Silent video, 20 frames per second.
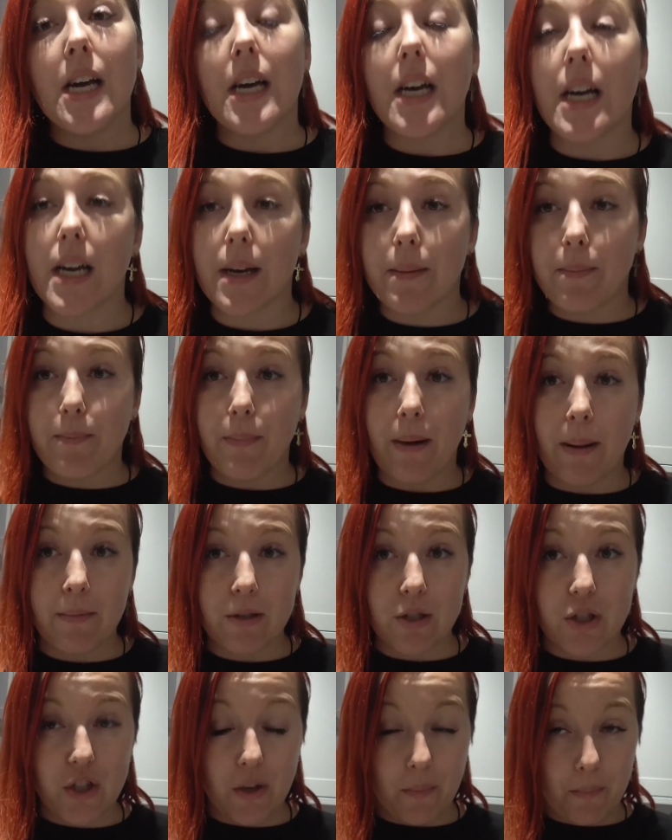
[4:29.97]
e,
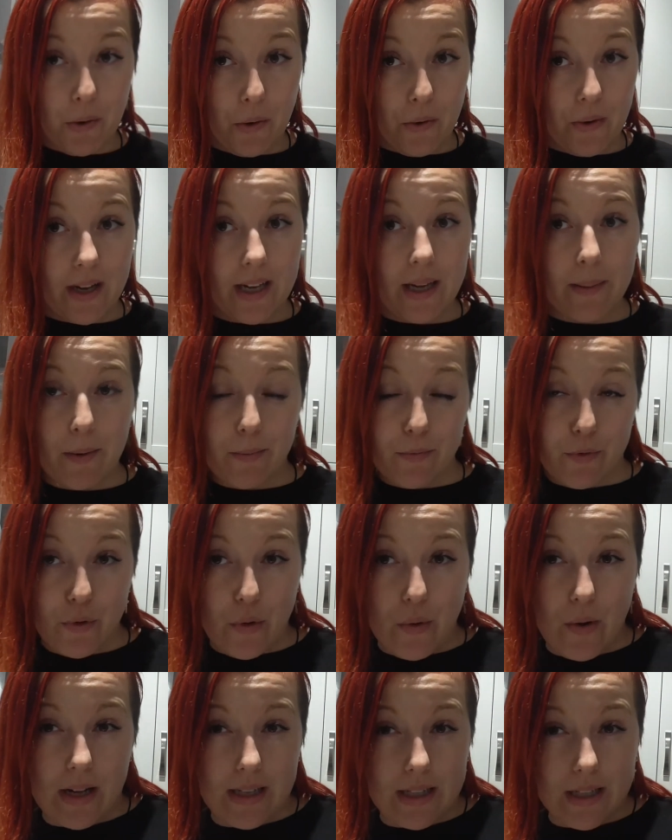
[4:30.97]
mamy szczepionkę, ja mam
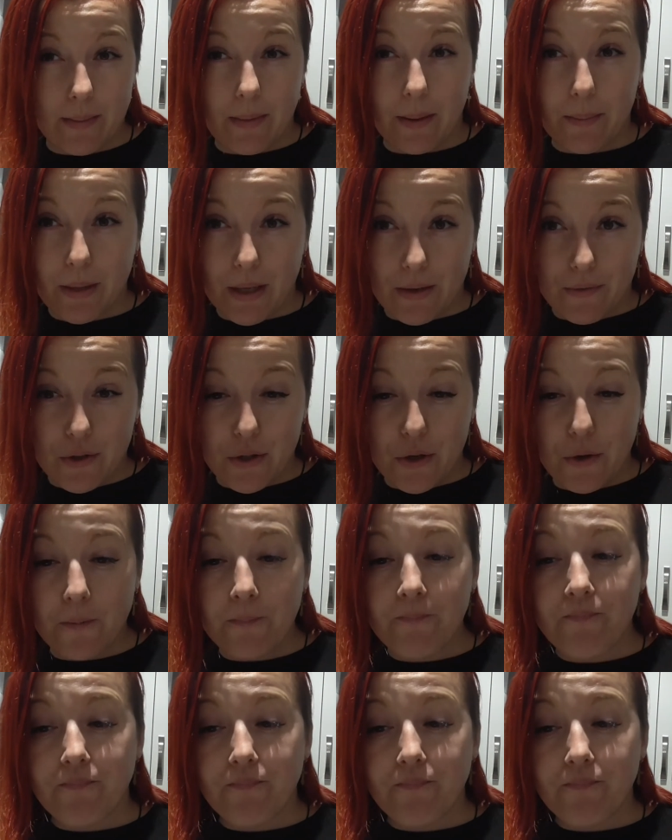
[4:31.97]
drugą, Andrzej ma pierwszą,